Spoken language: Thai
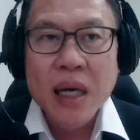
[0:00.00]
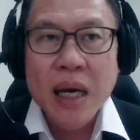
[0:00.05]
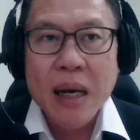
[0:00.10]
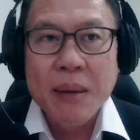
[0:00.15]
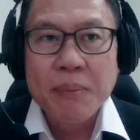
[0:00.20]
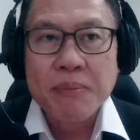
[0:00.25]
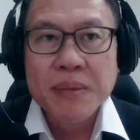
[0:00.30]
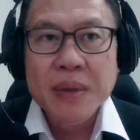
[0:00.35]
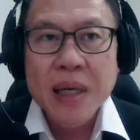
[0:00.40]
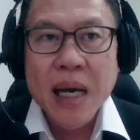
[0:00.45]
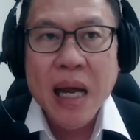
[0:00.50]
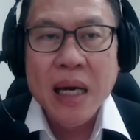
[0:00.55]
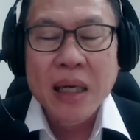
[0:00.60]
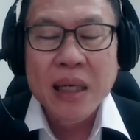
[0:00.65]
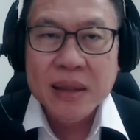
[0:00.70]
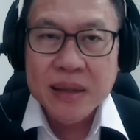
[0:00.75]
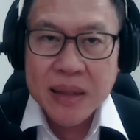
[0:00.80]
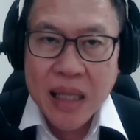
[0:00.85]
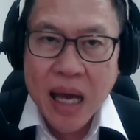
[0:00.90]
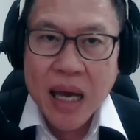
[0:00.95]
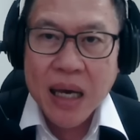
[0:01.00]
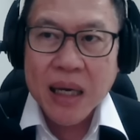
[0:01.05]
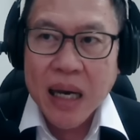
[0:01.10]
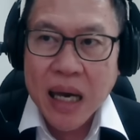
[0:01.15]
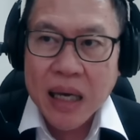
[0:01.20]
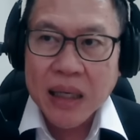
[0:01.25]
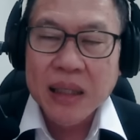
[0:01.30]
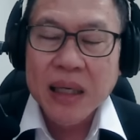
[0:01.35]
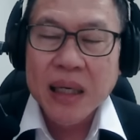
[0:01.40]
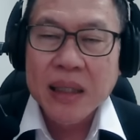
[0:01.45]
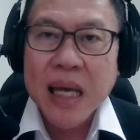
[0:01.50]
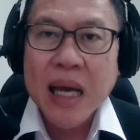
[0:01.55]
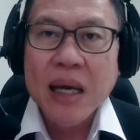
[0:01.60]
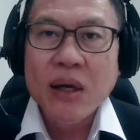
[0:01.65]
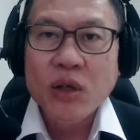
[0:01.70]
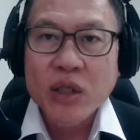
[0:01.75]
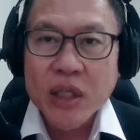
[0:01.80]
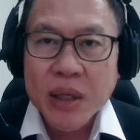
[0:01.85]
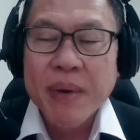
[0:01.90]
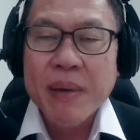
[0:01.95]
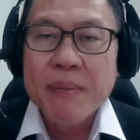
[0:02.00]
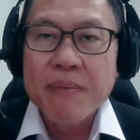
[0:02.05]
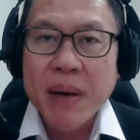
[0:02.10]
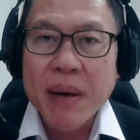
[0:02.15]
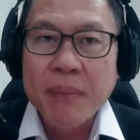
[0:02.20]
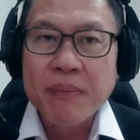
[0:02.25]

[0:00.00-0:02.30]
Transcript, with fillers: กับการเลือกตั้งหลังเลือกตั้งก็จะเป็น